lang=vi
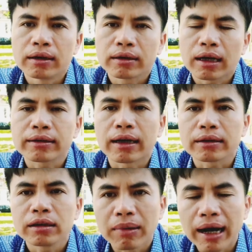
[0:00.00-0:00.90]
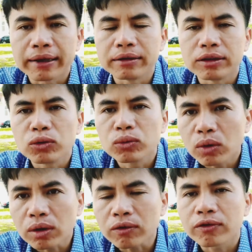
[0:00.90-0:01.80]
căng thẳng thương mại giữa Trung
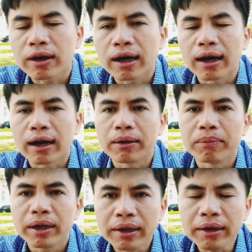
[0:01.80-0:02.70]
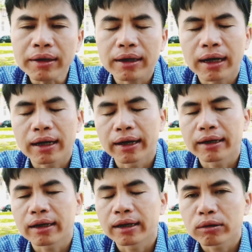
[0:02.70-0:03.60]
Quốc và Mỹ càng
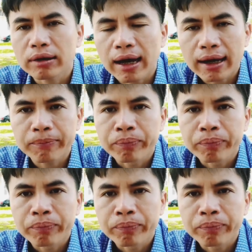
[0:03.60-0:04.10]
ngày càng leo thang